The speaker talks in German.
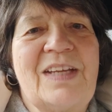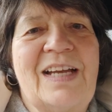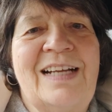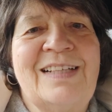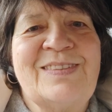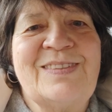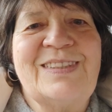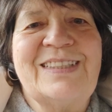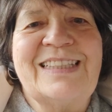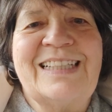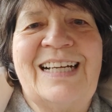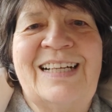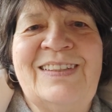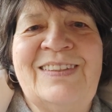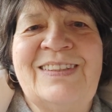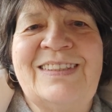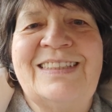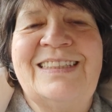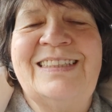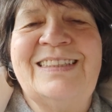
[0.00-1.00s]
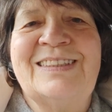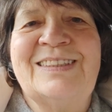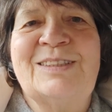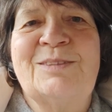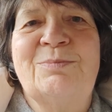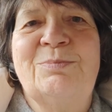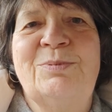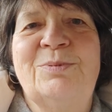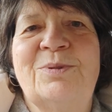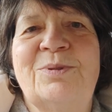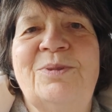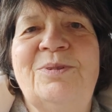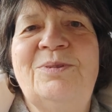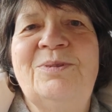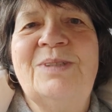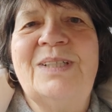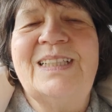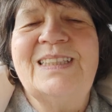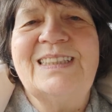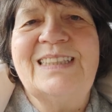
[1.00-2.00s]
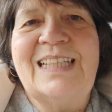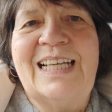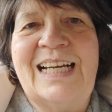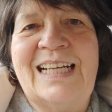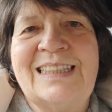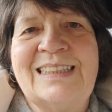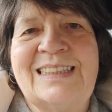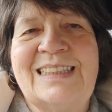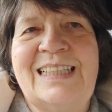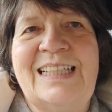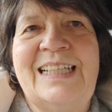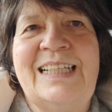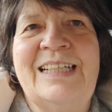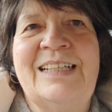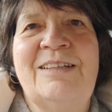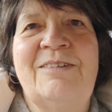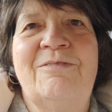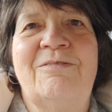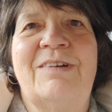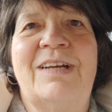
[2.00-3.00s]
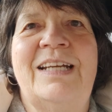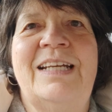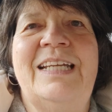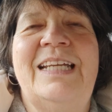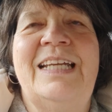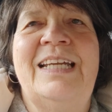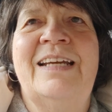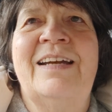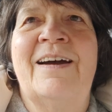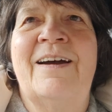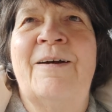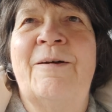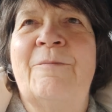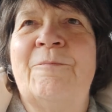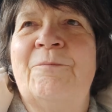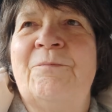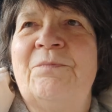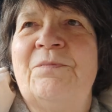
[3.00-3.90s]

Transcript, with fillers: Also ich kann euch dieses Buch nur ans Herz legen, wenn ihr